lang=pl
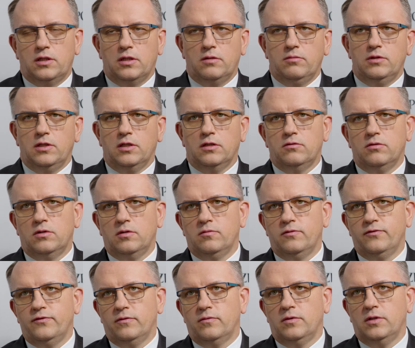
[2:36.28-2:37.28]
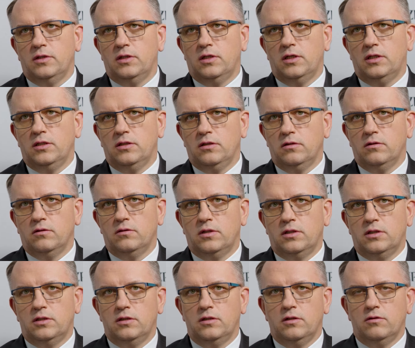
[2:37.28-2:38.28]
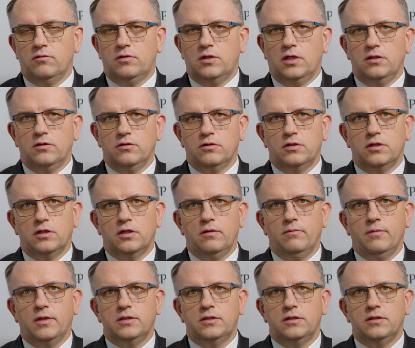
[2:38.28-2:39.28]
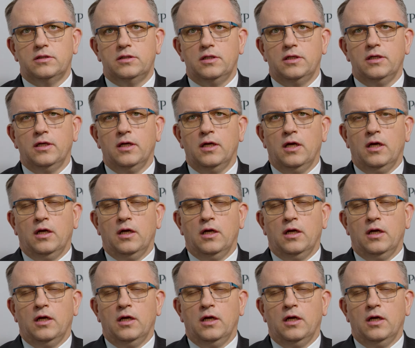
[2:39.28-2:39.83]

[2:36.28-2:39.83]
terminach, które mówią generalnie o naszej neutralności klimatycznej.